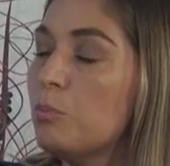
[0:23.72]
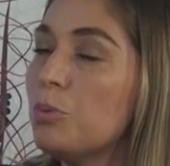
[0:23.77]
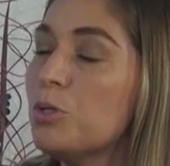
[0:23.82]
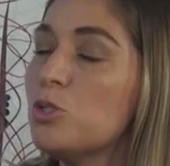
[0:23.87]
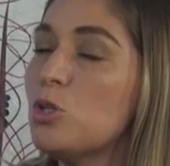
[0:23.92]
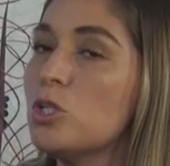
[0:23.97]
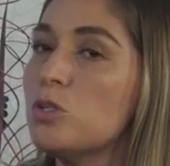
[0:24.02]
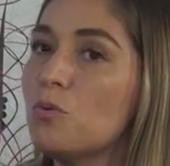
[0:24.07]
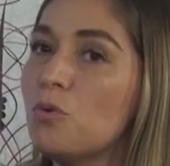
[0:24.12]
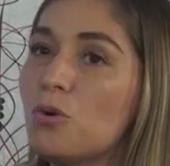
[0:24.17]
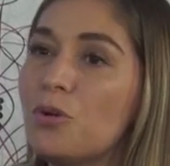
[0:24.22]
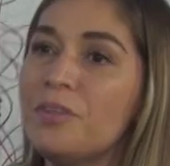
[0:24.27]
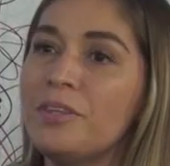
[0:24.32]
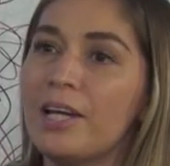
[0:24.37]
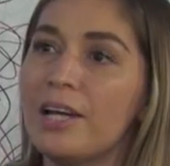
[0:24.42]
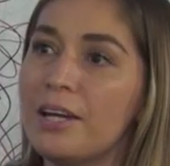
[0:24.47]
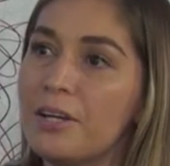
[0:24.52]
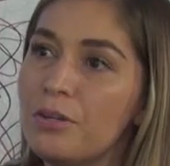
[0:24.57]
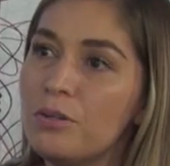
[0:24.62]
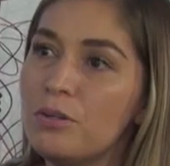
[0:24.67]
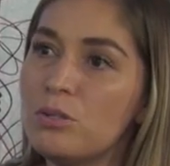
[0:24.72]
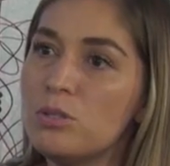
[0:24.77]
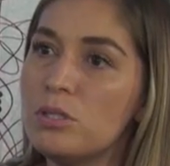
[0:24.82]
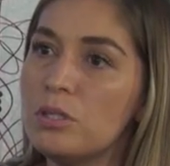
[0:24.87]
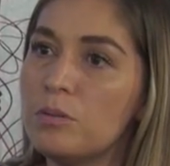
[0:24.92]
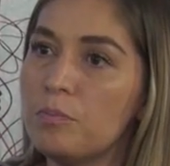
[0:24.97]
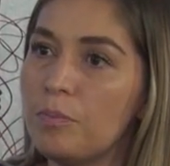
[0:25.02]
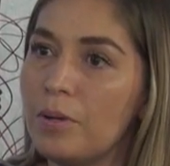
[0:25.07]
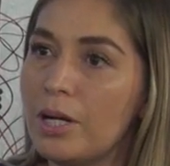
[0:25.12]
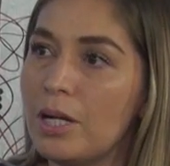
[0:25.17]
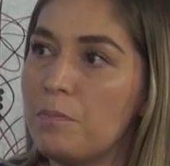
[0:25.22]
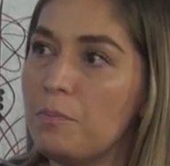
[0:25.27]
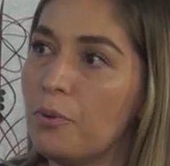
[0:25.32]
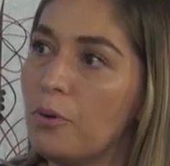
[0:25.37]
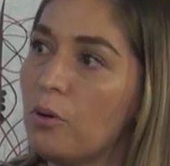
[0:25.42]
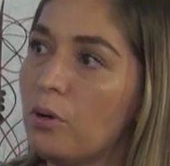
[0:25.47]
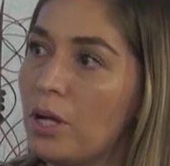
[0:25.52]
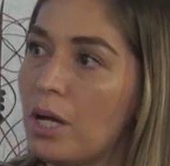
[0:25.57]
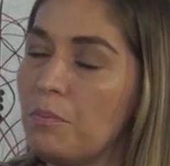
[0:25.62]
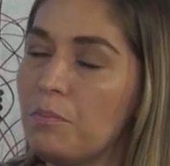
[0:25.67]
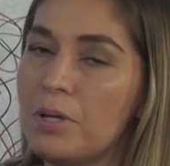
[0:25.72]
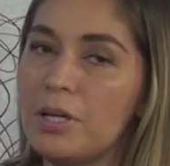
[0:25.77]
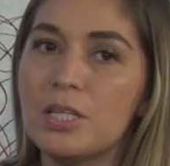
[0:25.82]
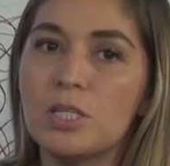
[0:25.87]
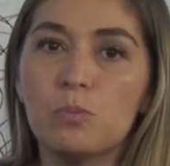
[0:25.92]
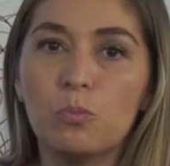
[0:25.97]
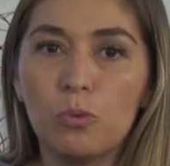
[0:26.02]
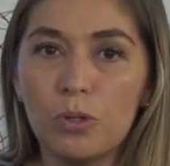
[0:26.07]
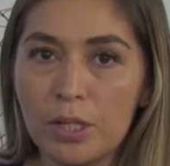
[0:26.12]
Pues los voluntarios para el programa es